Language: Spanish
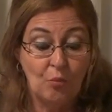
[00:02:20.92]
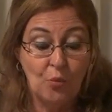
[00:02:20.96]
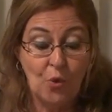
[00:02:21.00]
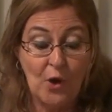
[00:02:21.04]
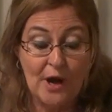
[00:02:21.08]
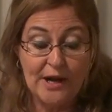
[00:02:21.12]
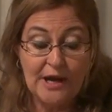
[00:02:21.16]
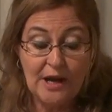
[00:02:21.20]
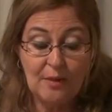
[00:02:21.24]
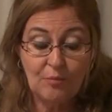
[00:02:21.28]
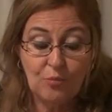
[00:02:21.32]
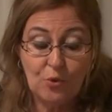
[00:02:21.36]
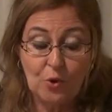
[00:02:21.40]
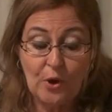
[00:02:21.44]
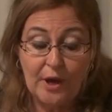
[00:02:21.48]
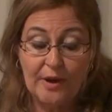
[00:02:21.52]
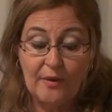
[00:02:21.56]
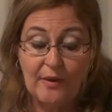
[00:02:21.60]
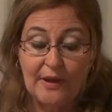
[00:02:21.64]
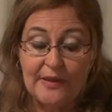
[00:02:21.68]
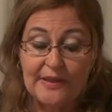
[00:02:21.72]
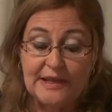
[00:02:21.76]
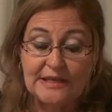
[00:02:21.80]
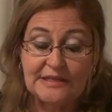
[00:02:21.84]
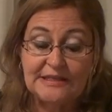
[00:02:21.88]
Buena
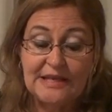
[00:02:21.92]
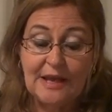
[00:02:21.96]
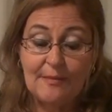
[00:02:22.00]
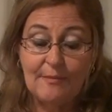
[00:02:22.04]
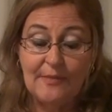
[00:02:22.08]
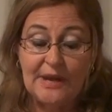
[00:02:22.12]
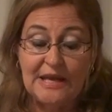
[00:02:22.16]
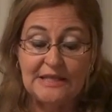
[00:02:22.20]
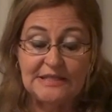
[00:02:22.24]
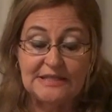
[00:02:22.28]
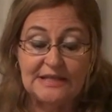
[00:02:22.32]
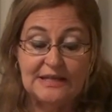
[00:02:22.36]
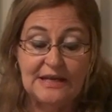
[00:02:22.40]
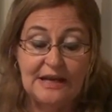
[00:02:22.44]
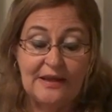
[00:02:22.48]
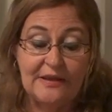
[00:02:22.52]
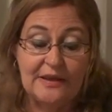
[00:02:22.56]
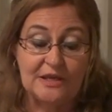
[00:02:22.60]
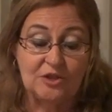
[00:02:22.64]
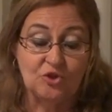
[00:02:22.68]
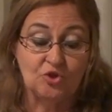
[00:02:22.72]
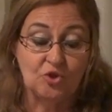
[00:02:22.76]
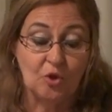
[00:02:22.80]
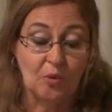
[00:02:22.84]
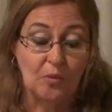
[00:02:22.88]
prueba de esa mezcla
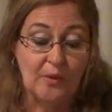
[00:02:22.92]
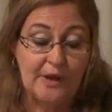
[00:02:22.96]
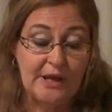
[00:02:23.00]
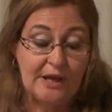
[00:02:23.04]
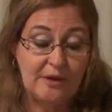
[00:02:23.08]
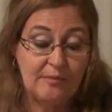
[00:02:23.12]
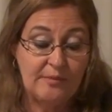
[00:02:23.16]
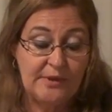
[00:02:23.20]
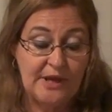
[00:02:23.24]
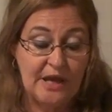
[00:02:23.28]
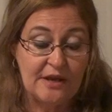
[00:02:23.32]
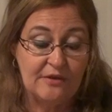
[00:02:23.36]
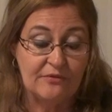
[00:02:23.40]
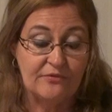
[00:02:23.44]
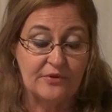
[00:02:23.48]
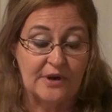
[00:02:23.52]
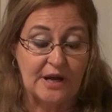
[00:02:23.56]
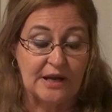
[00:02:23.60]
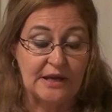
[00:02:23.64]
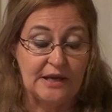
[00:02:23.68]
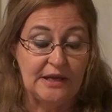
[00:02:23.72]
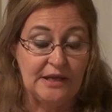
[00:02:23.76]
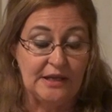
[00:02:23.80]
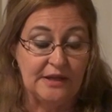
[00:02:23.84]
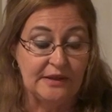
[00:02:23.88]
de soberbia y
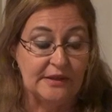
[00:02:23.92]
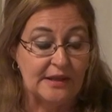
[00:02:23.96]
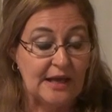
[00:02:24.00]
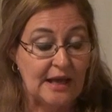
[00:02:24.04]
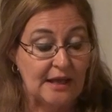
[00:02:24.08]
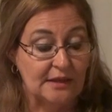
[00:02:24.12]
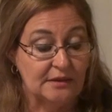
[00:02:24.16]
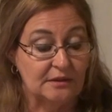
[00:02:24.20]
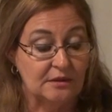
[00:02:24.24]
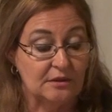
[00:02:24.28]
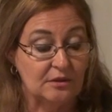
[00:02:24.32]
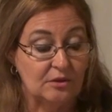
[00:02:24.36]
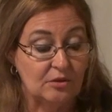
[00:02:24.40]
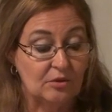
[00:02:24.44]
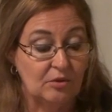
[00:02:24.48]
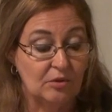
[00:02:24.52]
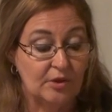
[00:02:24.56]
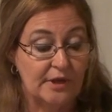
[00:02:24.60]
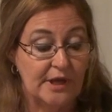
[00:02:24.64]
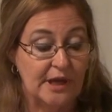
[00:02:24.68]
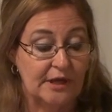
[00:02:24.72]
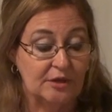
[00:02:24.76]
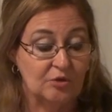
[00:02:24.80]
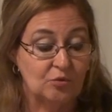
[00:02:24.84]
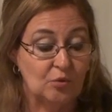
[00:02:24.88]
fragilidad
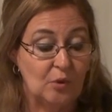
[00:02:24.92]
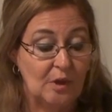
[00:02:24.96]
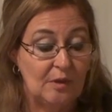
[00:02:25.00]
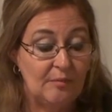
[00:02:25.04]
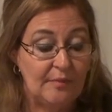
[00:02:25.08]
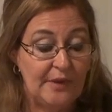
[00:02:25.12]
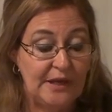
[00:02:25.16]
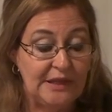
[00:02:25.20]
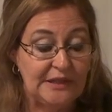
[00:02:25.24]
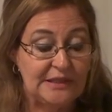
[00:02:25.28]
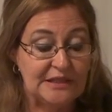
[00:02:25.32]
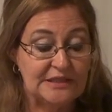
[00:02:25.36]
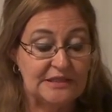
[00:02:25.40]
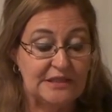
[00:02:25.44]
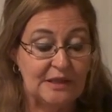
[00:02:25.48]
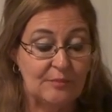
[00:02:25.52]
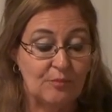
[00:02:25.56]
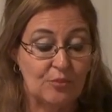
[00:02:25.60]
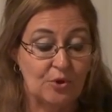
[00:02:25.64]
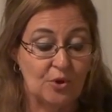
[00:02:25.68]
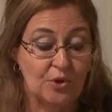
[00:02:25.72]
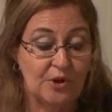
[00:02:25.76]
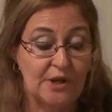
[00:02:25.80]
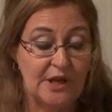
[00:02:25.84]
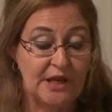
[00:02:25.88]
con que actualmente se
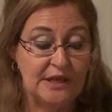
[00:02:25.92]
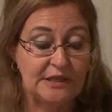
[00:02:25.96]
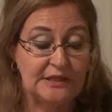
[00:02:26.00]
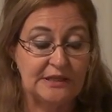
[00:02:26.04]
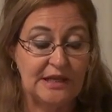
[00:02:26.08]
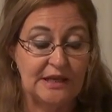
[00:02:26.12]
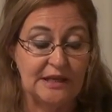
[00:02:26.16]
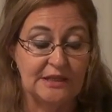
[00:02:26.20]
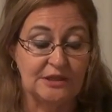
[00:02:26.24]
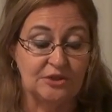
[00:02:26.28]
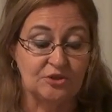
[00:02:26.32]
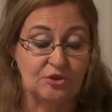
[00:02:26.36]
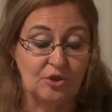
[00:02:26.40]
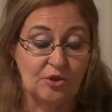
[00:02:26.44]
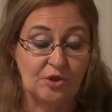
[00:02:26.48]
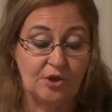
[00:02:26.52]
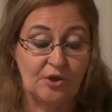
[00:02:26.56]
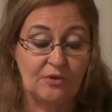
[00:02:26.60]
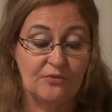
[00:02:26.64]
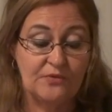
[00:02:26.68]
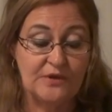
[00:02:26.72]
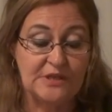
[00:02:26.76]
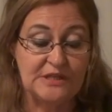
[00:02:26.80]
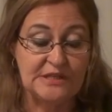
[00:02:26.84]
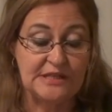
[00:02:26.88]
proyecta la
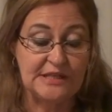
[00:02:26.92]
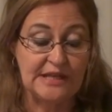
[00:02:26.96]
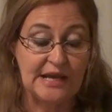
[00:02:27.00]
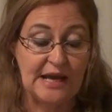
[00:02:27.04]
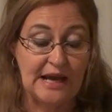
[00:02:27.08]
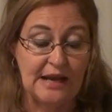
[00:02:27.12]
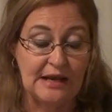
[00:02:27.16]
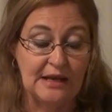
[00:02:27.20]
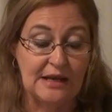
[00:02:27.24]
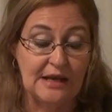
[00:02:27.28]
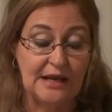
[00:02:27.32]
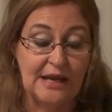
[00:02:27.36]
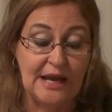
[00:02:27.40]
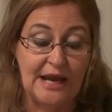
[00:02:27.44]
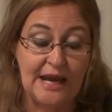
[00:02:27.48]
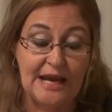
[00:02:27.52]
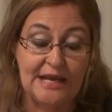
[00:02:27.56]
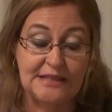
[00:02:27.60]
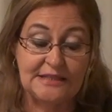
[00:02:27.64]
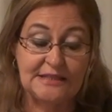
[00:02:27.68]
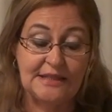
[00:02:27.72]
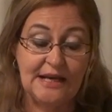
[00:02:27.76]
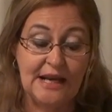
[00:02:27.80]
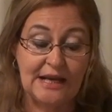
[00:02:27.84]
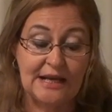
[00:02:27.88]
historia oficial
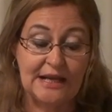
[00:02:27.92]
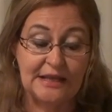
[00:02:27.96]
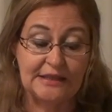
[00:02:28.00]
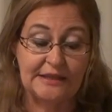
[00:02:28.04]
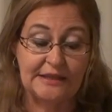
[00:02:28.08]
es la